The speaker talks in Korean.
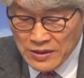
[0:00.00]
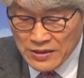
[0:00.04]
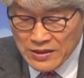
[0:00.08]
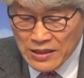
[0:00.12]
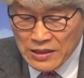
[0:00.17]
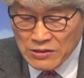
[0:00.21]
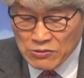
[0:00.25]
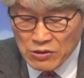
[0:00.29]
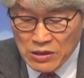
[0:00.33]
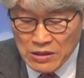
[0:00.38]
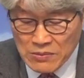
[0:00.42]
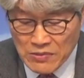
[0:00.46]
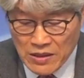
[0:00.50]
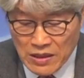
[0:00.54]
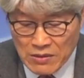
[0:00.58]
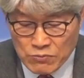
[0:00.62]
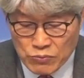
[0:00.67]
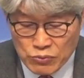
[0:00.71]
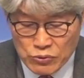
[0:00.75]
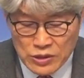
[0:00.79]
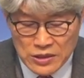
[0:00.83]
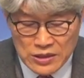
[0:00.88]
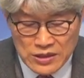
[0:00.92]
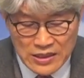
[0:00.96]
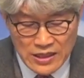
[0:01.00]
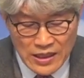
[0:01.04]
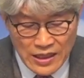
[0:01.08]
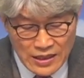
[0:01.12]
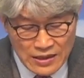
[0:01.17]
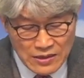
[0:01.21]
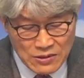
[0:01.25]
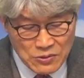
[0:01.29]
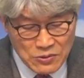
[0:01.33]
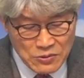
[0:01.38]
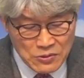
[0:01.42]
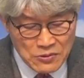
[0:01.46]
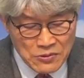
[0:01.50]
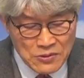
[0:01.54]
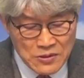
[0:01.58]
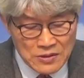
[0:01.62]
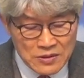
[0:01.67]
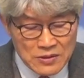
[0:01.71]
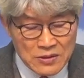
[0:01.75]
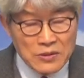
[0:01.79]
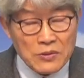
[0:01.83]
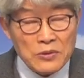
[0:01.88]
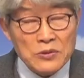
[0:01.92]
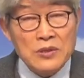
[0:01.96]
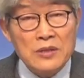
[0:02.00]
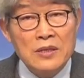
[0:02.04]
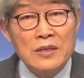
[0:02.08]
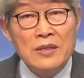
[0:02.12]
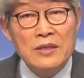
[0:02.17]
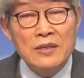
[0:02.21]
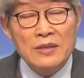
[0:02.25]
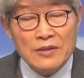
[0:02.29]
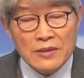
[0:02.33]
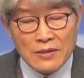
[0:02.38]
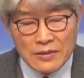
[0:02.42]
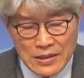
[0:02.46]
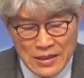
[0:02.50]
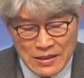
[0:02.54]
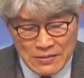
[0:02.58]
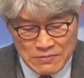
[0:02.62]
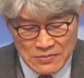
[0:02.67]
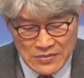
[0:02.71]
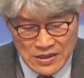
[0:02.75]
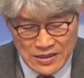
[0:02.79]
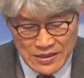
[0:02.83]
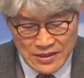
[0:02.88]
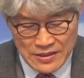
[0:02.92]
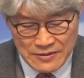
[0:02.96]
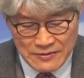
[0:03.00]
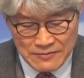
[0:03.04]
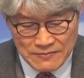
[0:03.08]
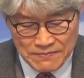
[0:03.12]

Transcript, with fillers: 예수님께 묻지 않고 그곳을 떠납니다.